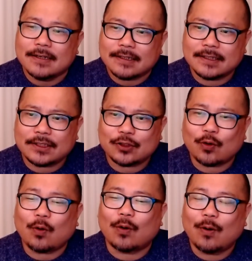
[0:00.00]

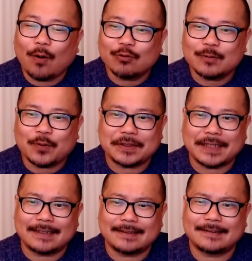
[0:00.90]
끝으로 홍준표
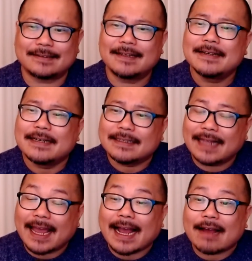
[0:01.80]
시장은 내가